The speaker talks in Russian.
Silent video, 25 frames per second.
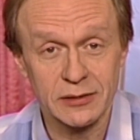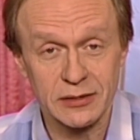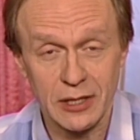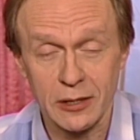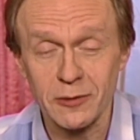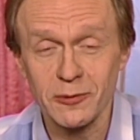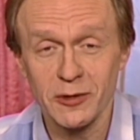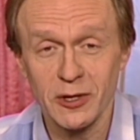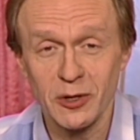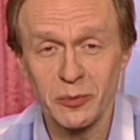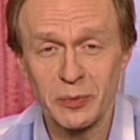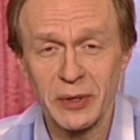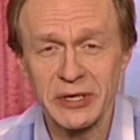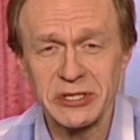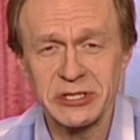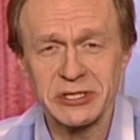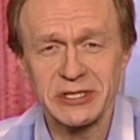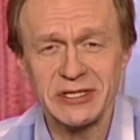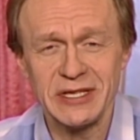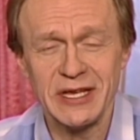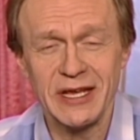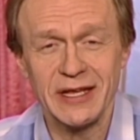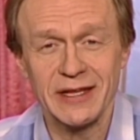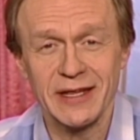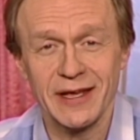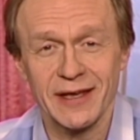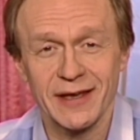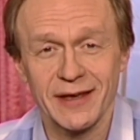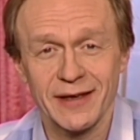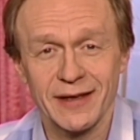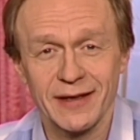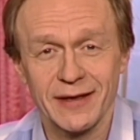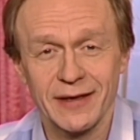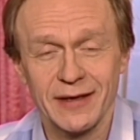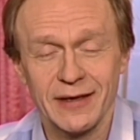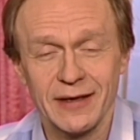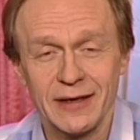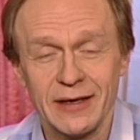такое почтение.
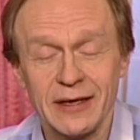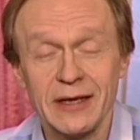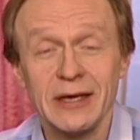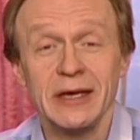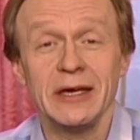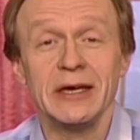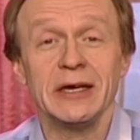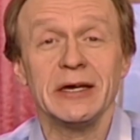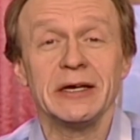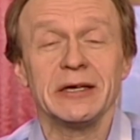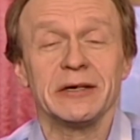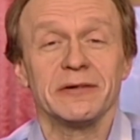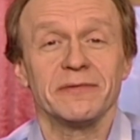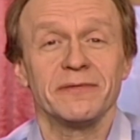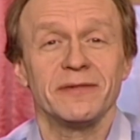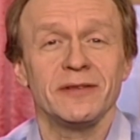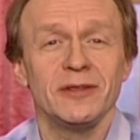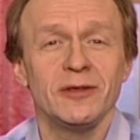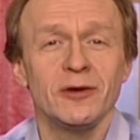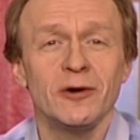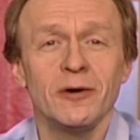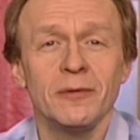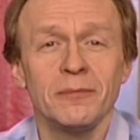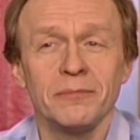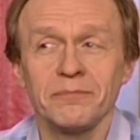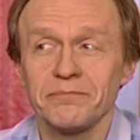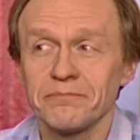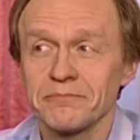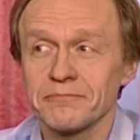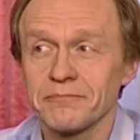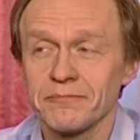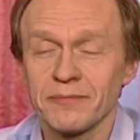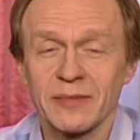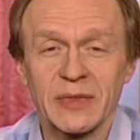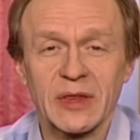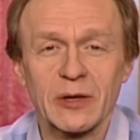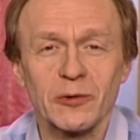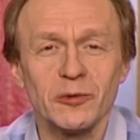В нем
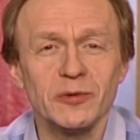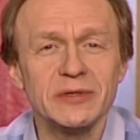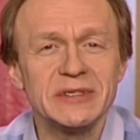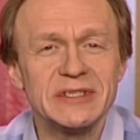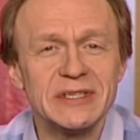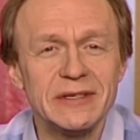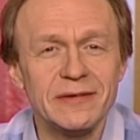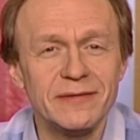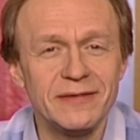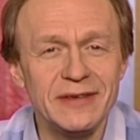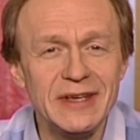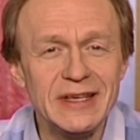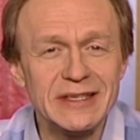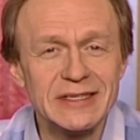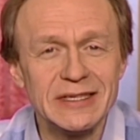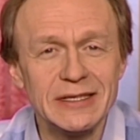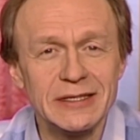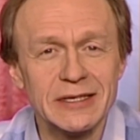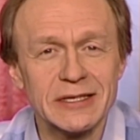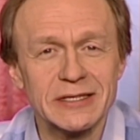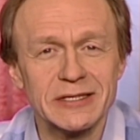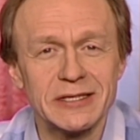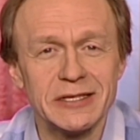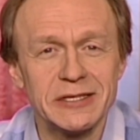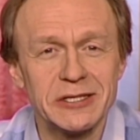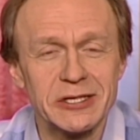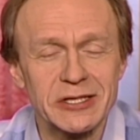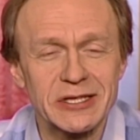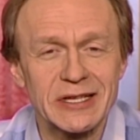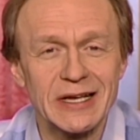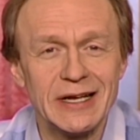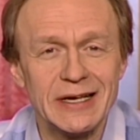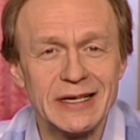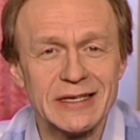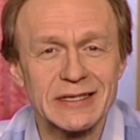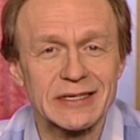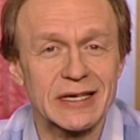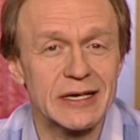удивительно
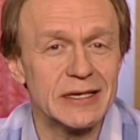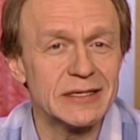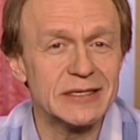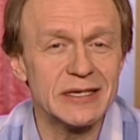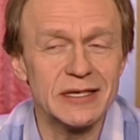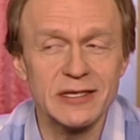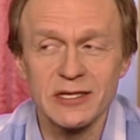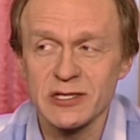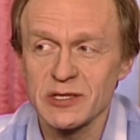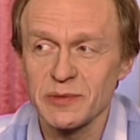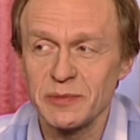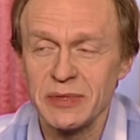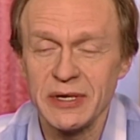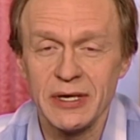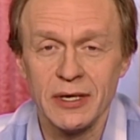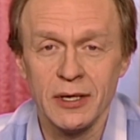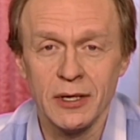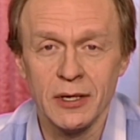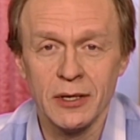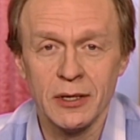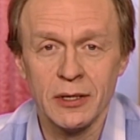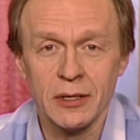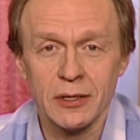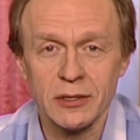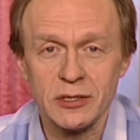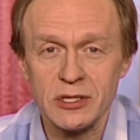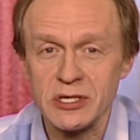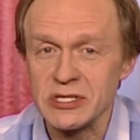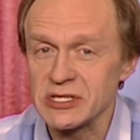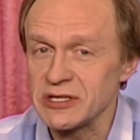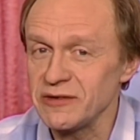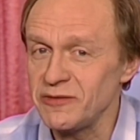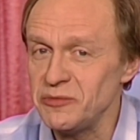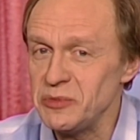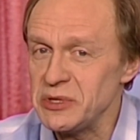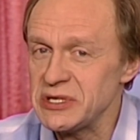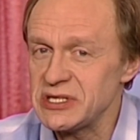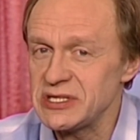сочетались, казалось бы,
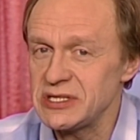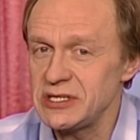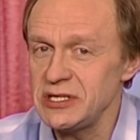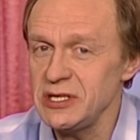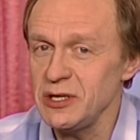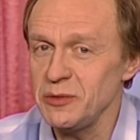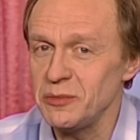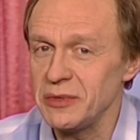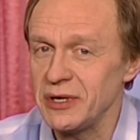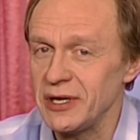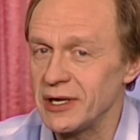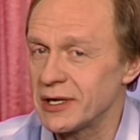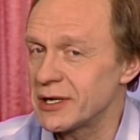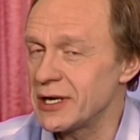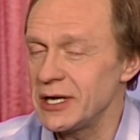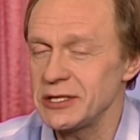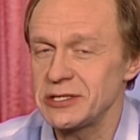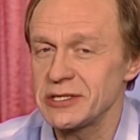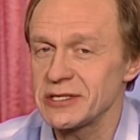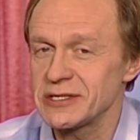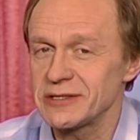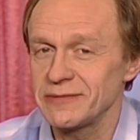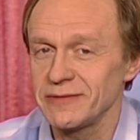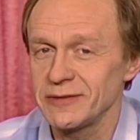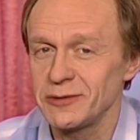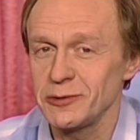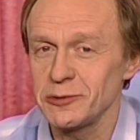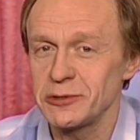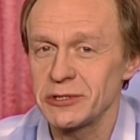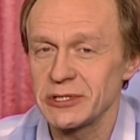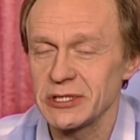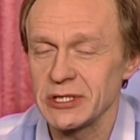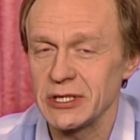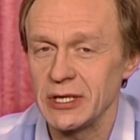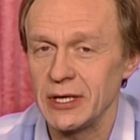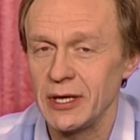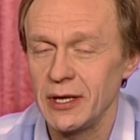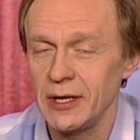несовместимые качества
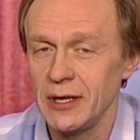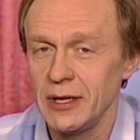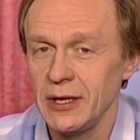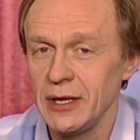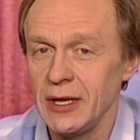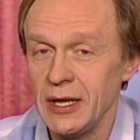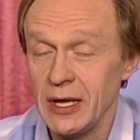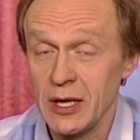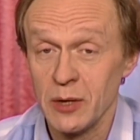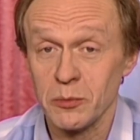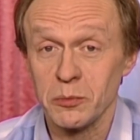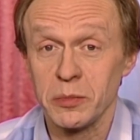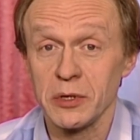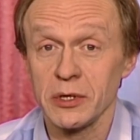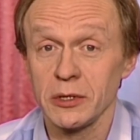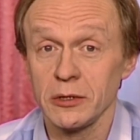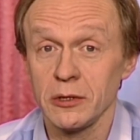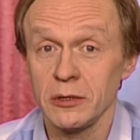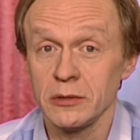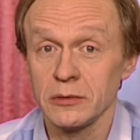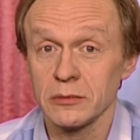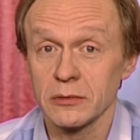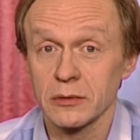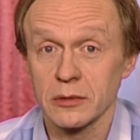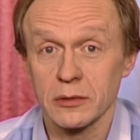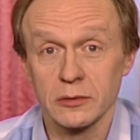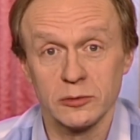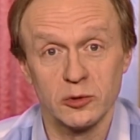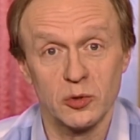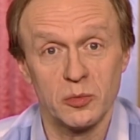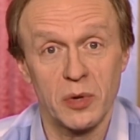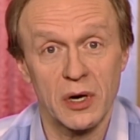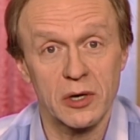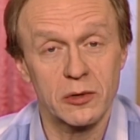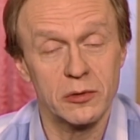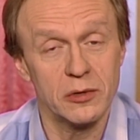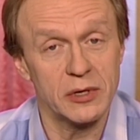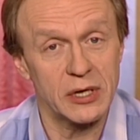души. Был он
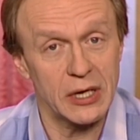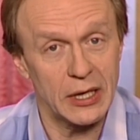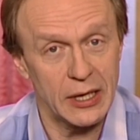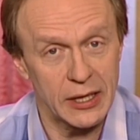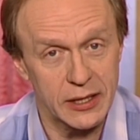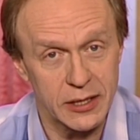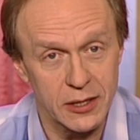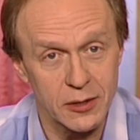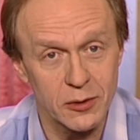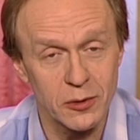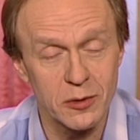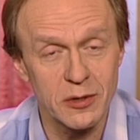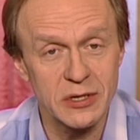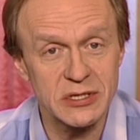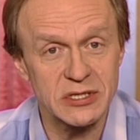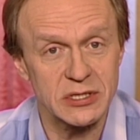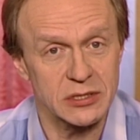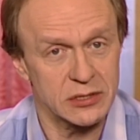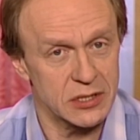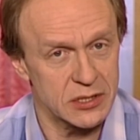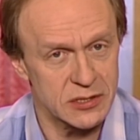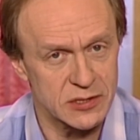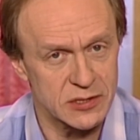глубоко религиозен и